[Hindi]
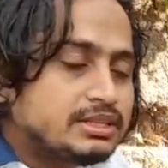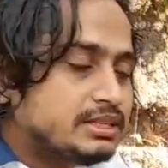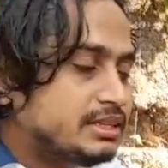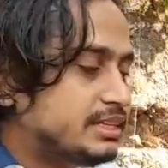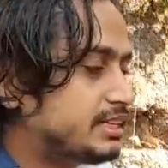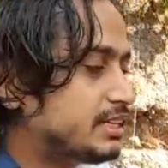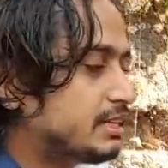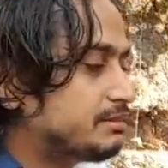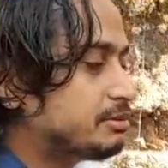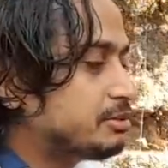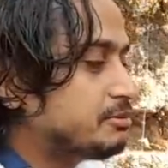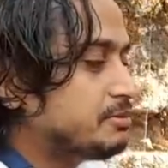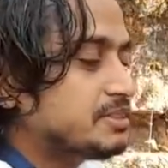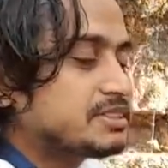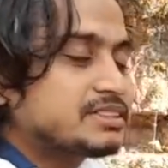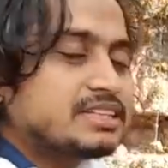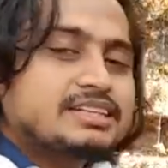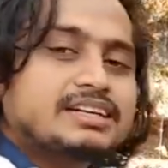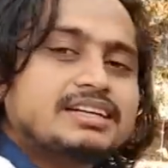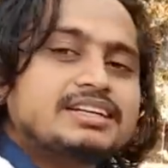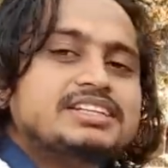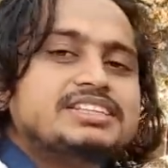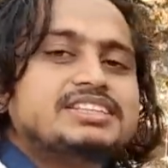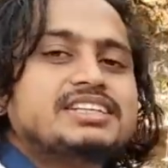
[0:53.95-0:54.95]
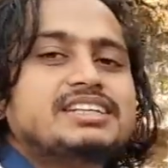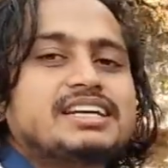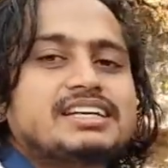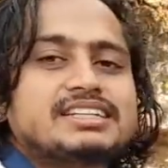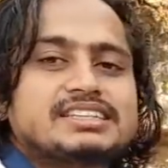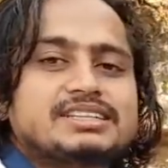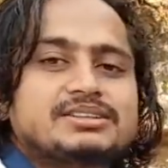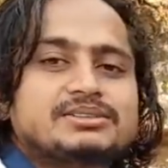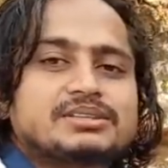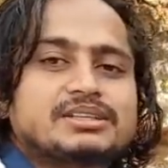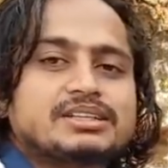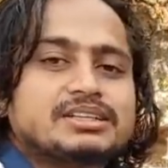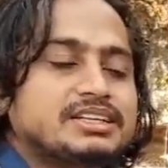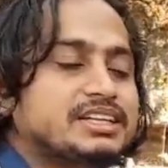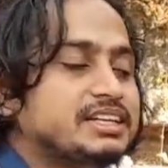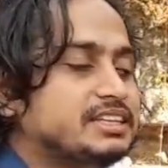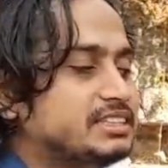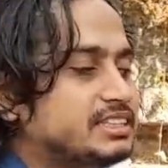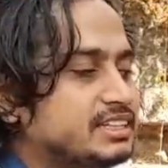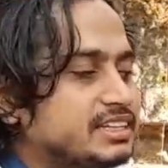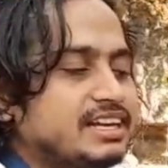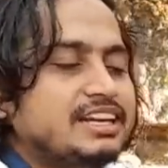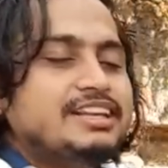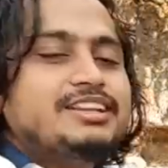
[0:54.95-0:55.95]
देखना फिर भी इसका कंडीशन कैसा होता है ठीक
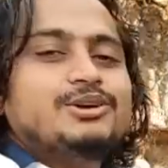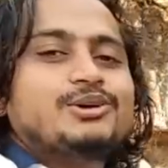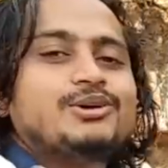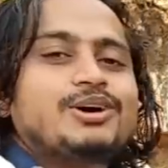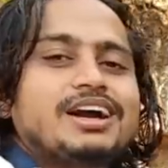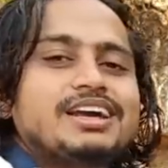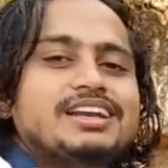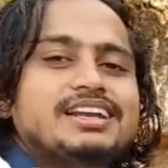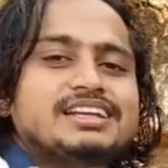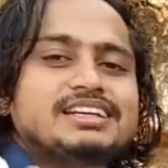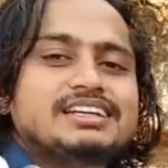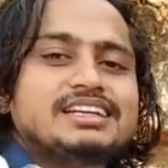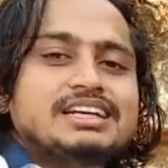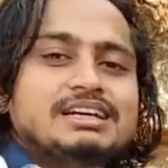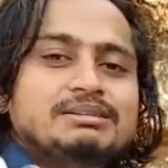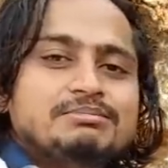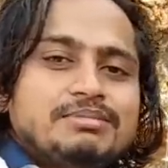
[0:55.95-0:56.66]
से क्लीन होगा ही नहीं